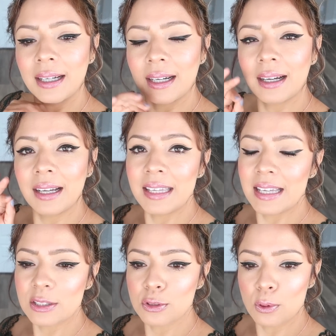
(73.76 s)
Ah,
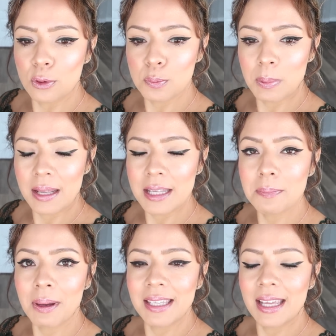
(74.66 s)
y esos son los
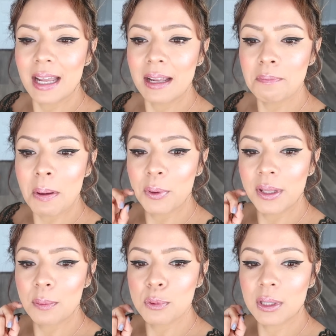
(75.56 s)
planes. Mañana me voy a
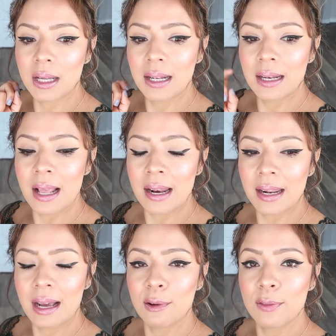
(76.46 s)
ir a buscar el,
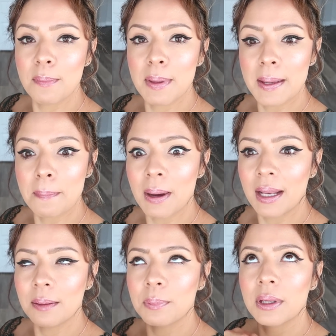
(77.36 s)
regalo de mi
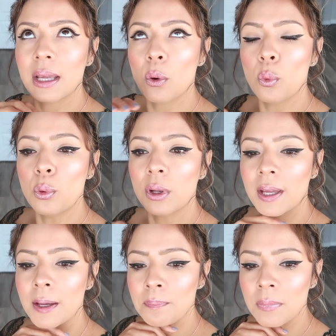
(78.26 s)
hermana porque
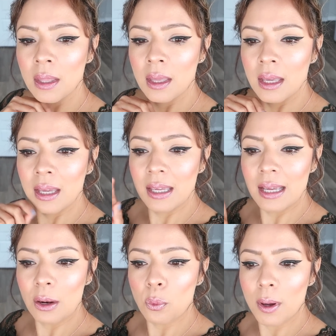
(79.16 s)
urge.
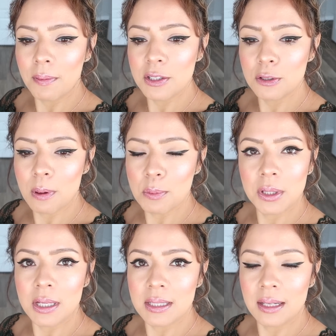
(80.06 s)
Y el jueves nos vamos
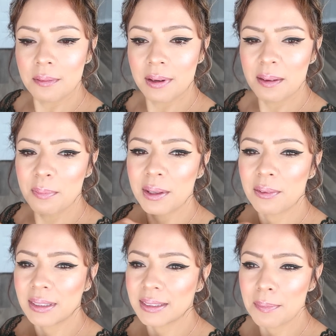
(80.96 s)
a ir a celebrar.
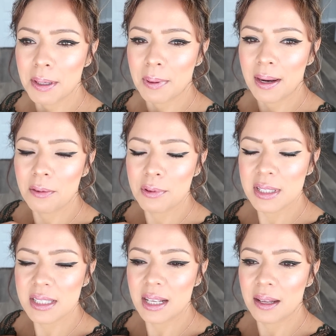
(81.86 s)
Bueno, es que mi hermana no
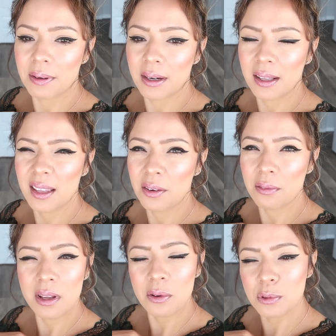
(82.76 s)
es de celebrar. A ella
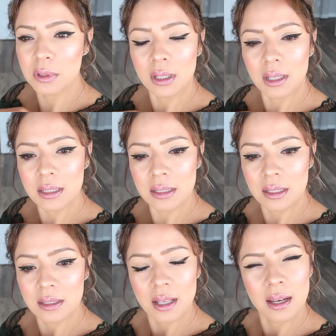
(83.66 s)
no le gusta
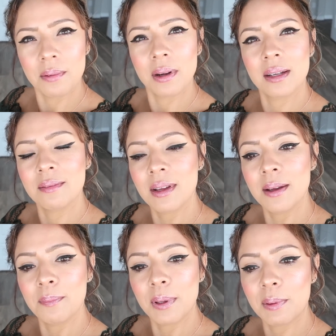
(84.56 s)
casi celebrar.
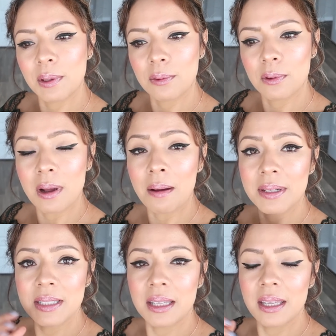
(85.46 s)
Pero bueno, a
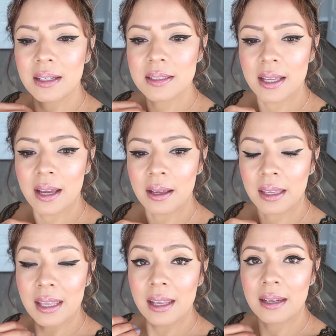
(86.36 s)
ver si quiere, irse,
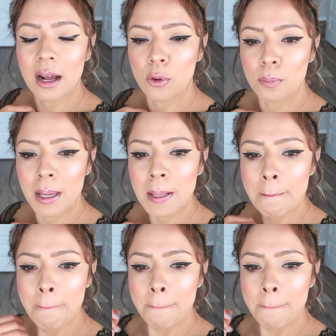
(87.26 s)
quiere ir a comer.